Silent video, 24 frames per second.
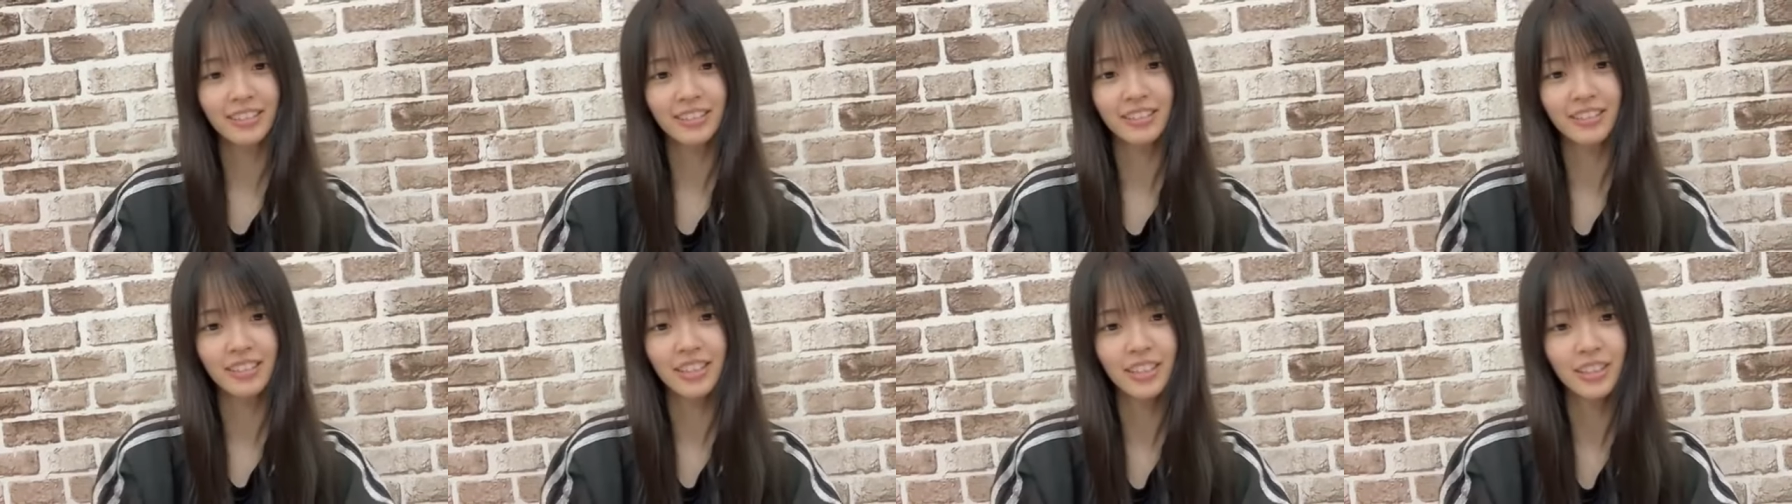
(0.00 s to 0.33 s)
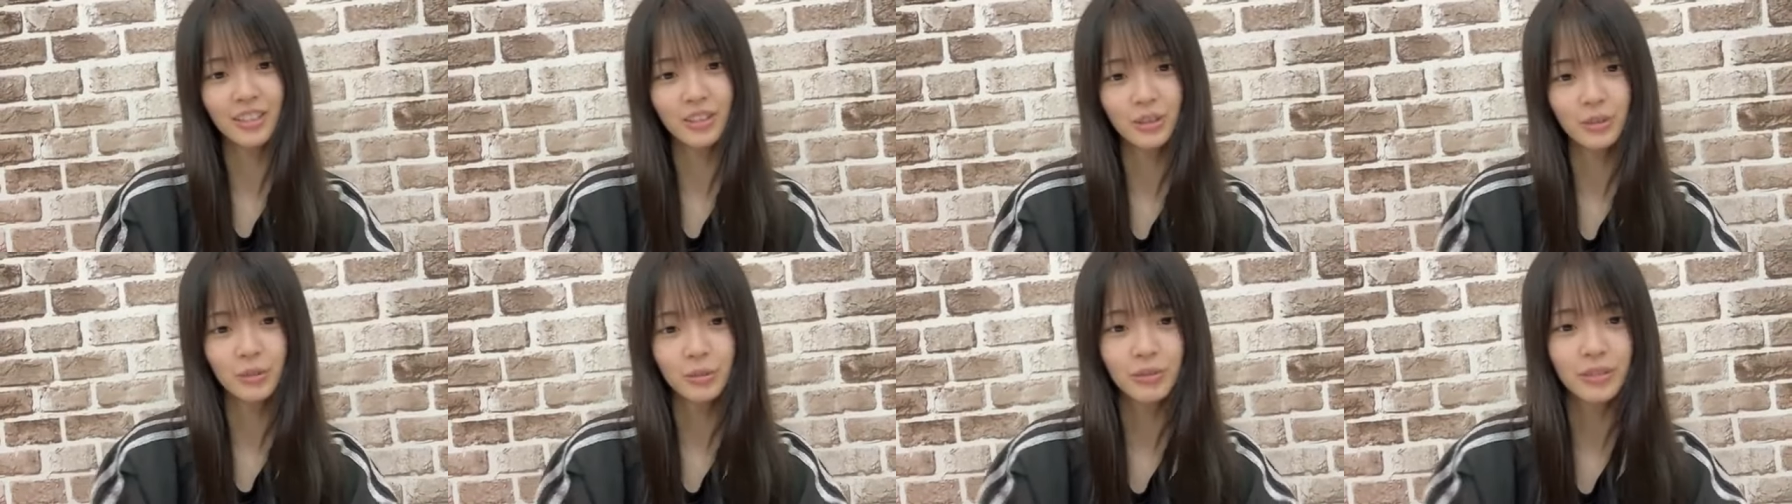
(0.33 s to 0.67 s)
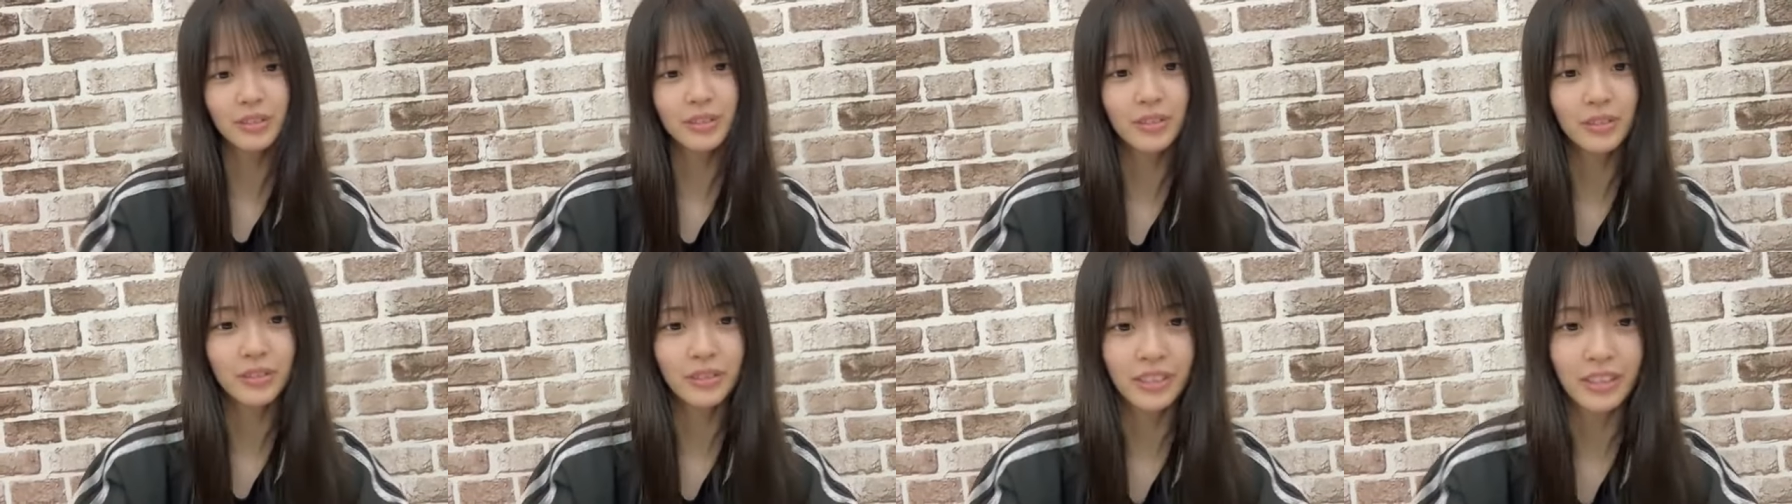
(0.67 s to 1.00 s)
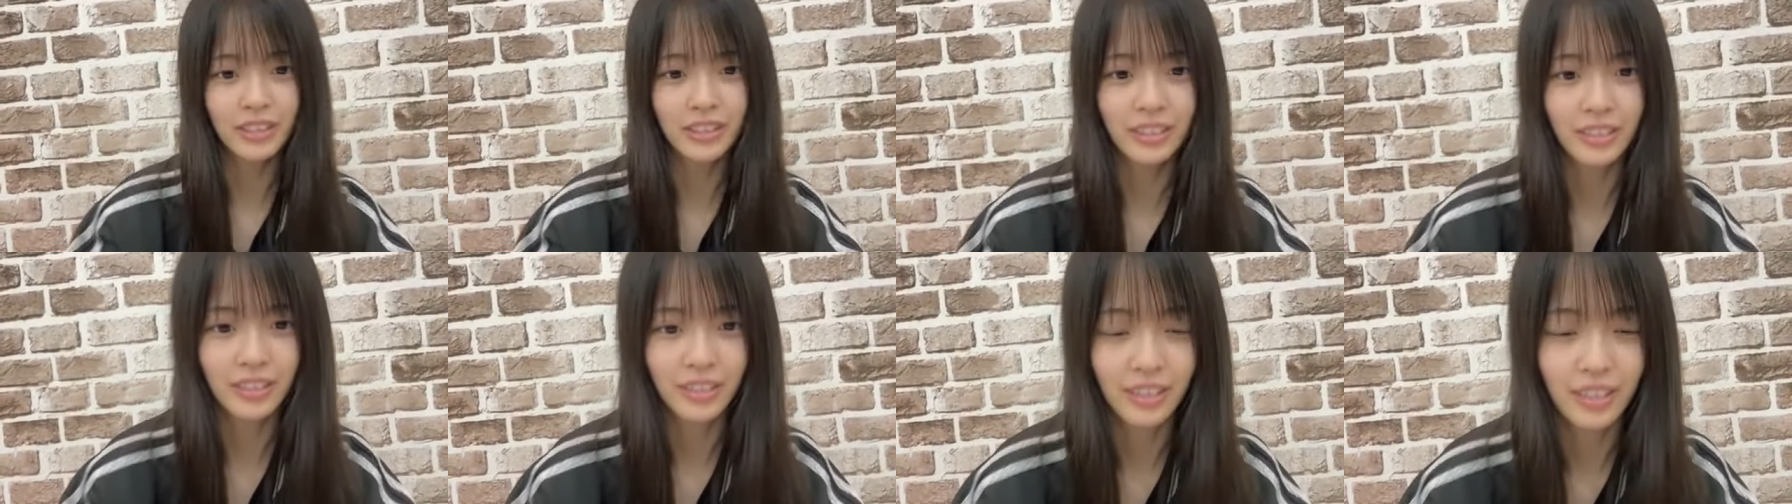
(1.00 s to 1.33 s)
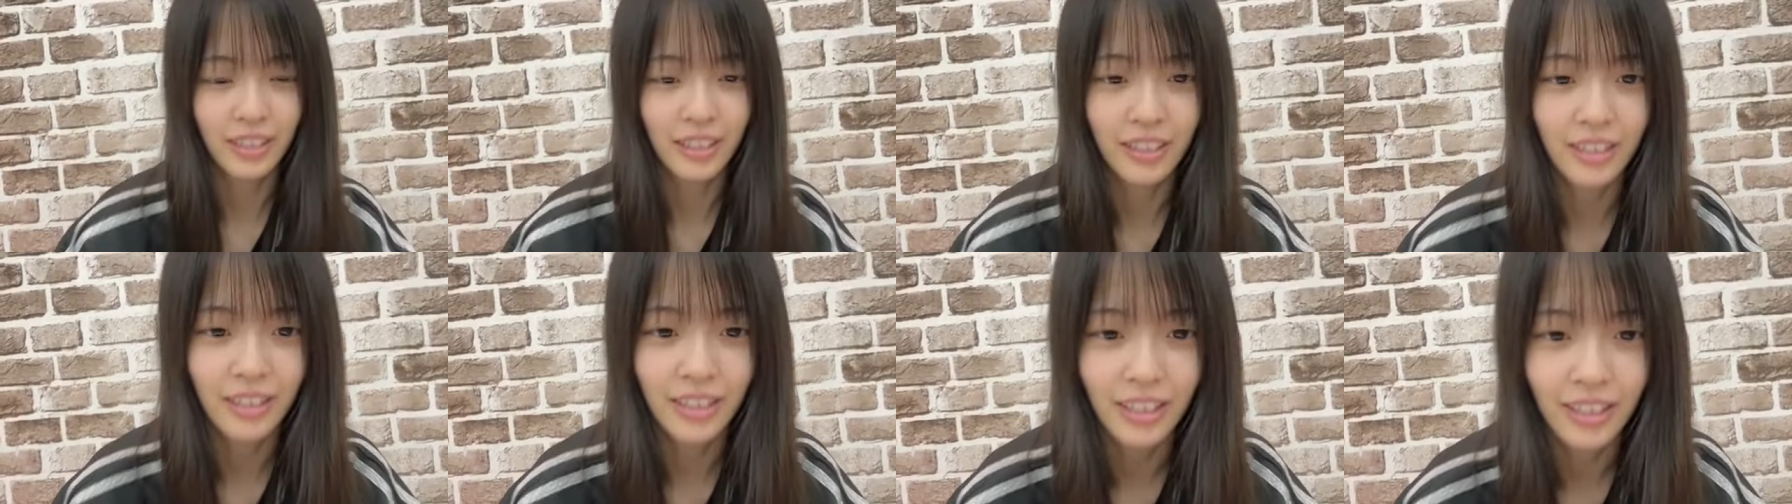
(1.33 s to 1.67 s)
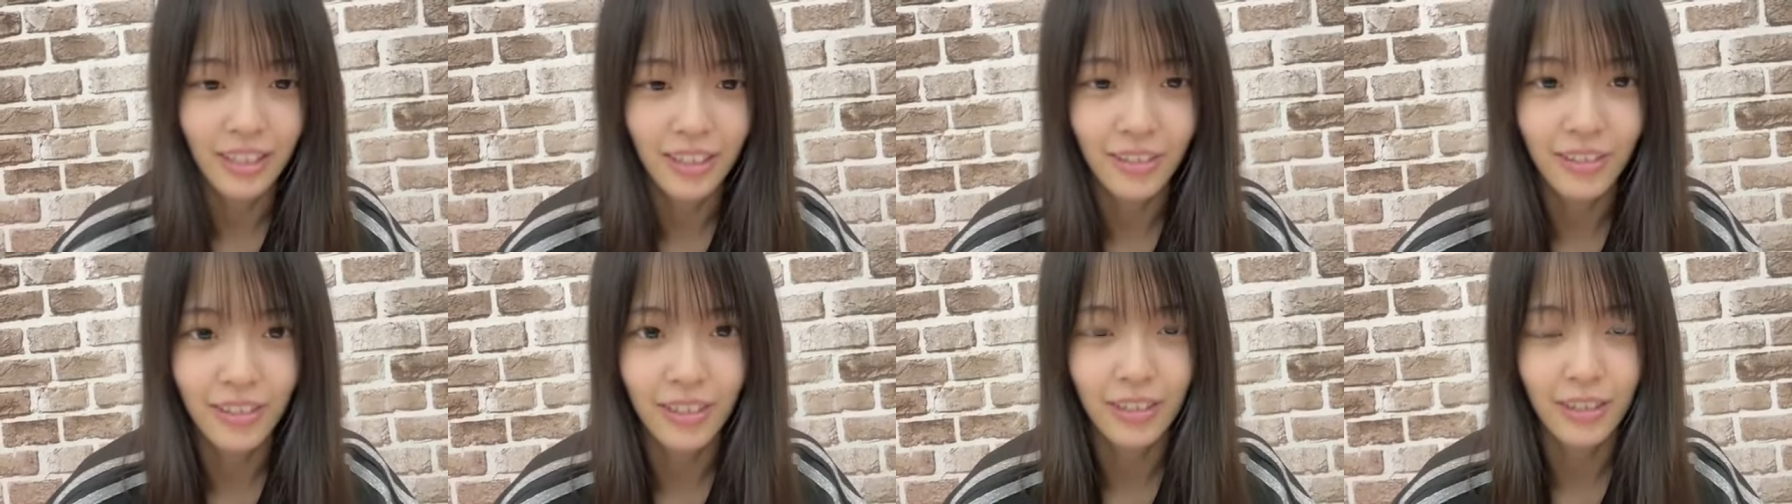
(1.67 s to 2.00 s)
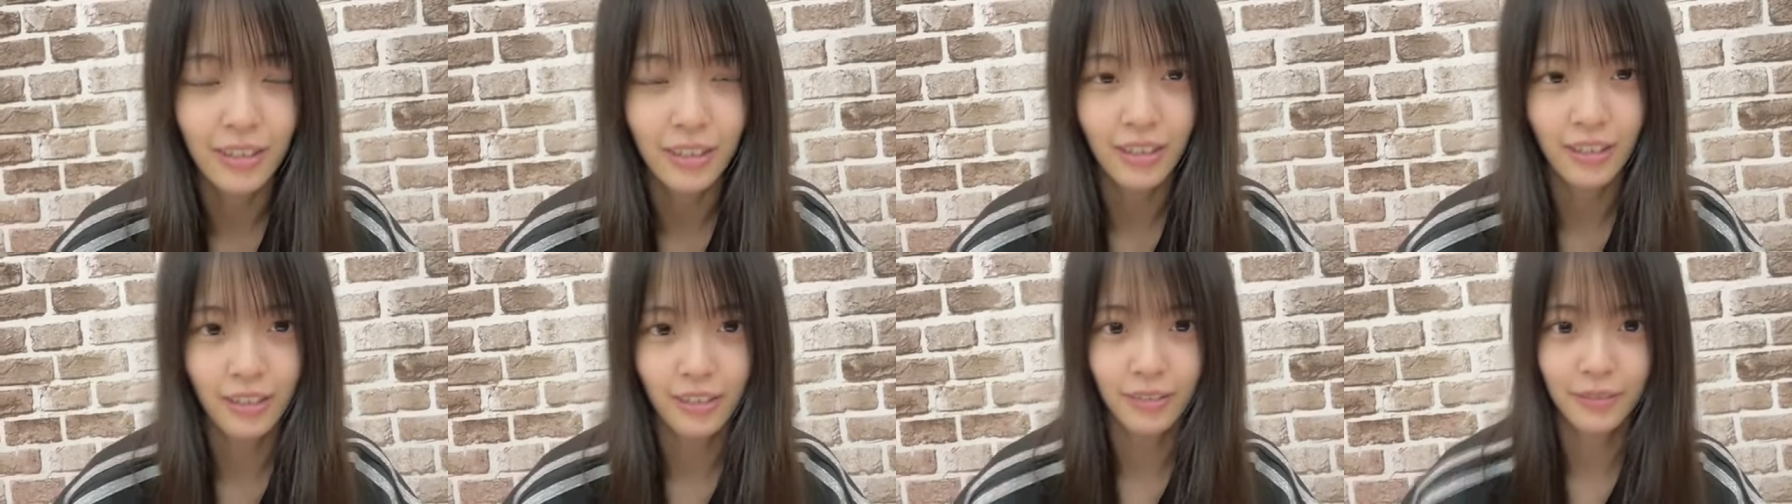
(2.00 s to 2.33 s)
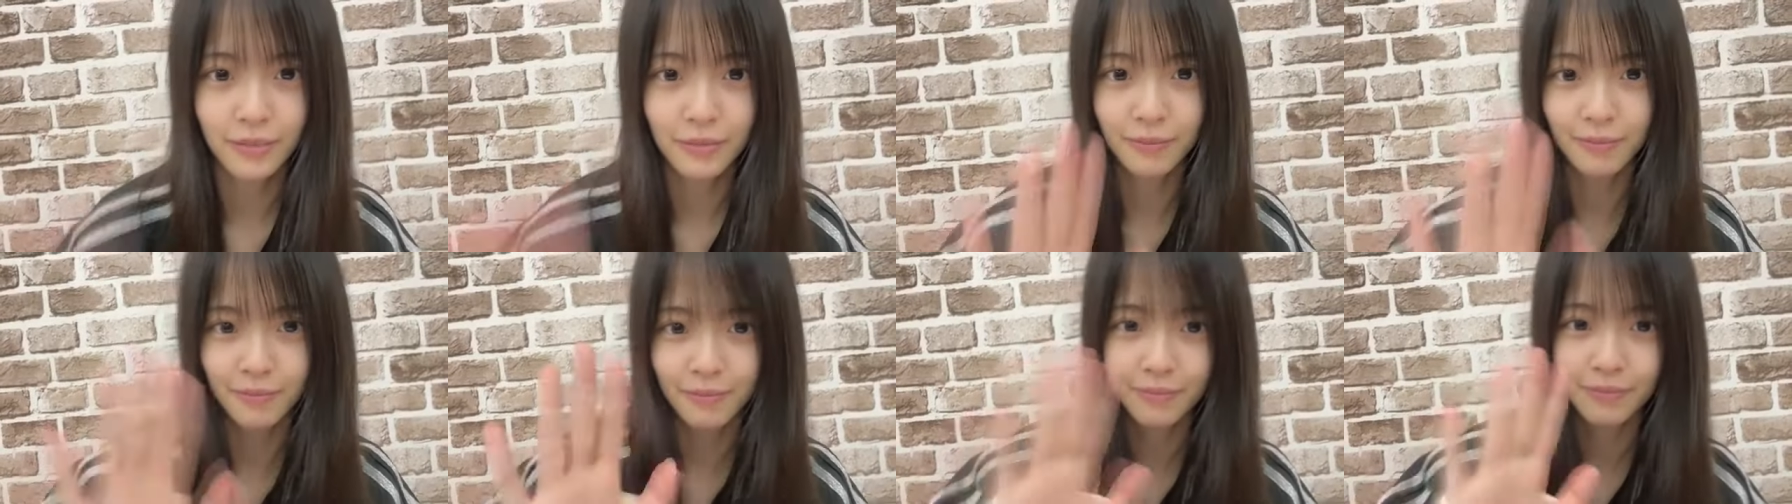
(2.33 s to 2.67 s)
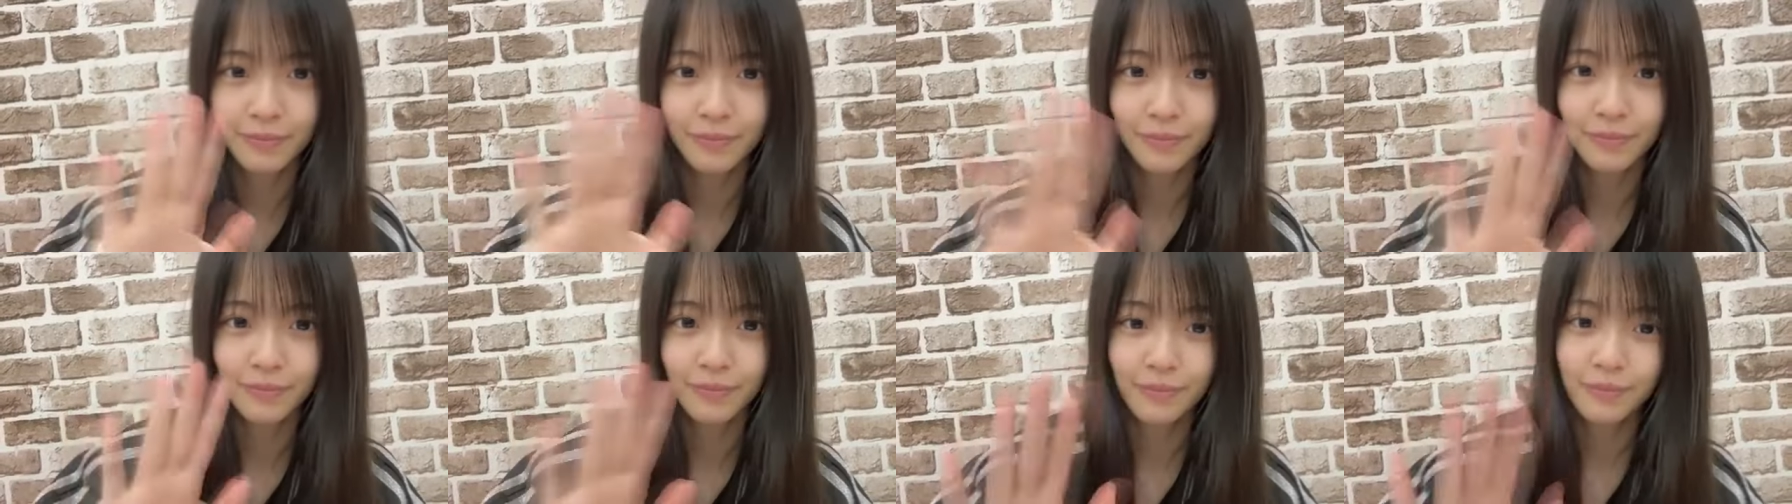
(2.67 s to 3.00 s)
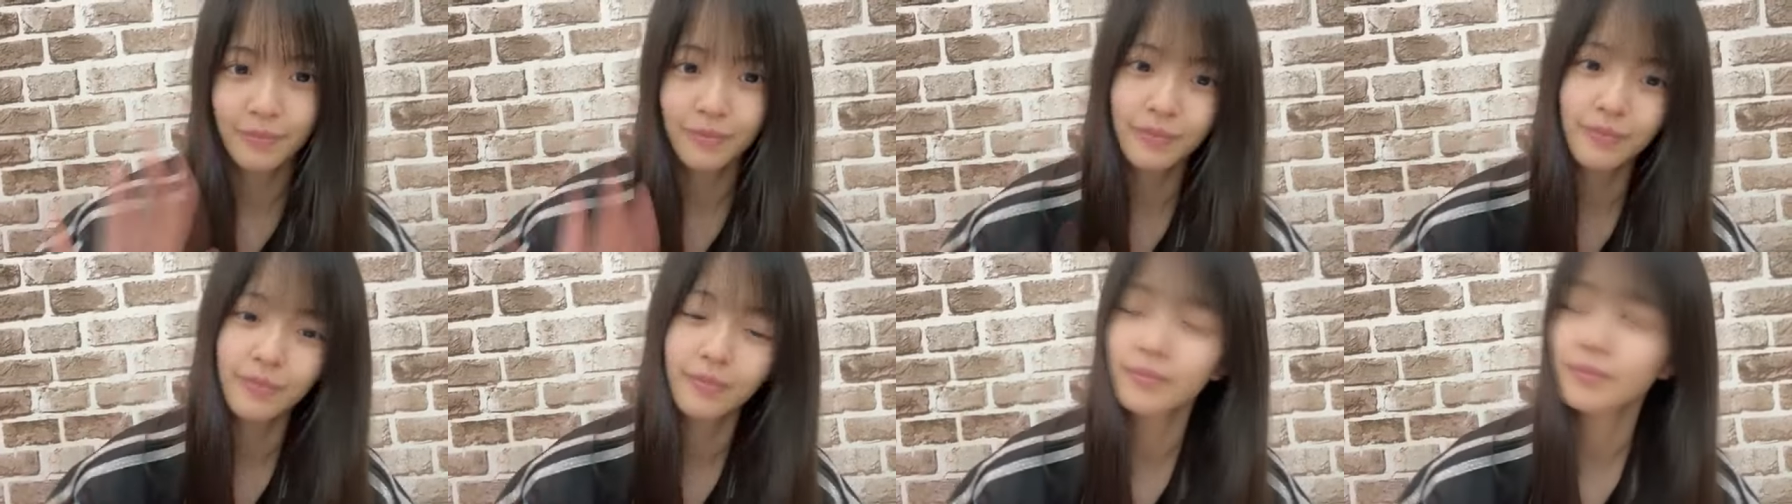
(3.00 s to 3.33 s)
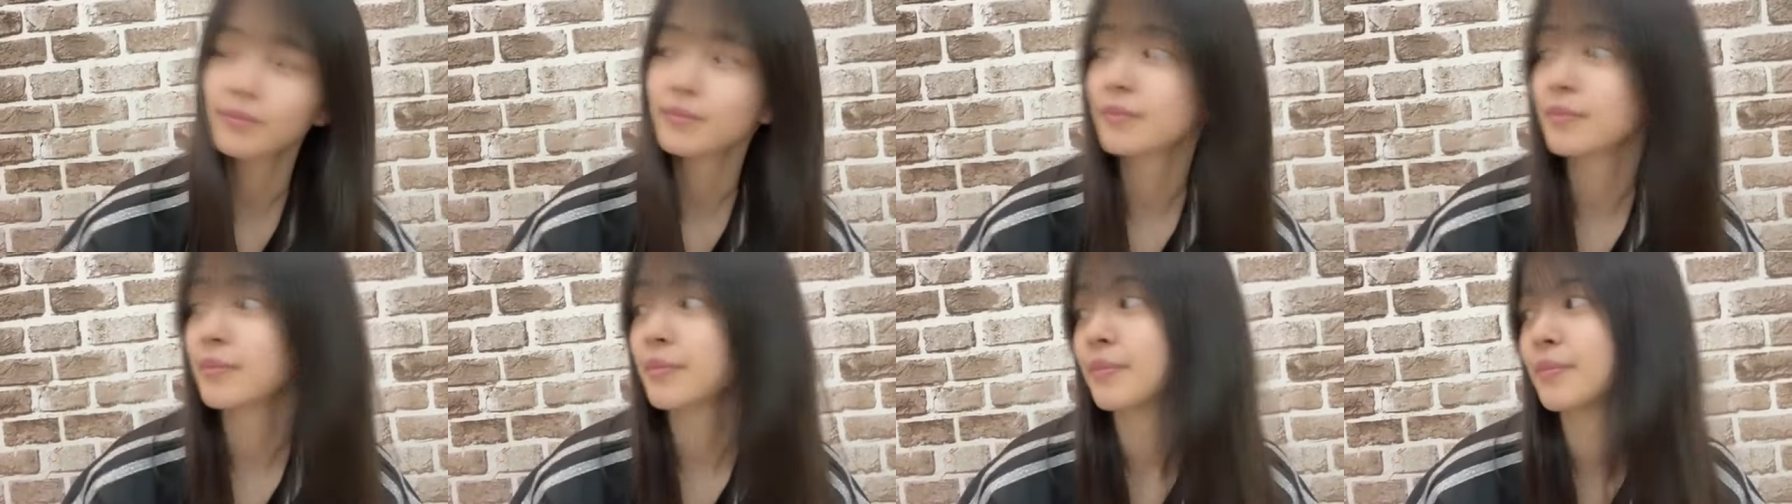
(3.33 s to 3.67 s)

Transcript: 大丈夫そうですかねなんかすっぴんやから顔薄いでしょ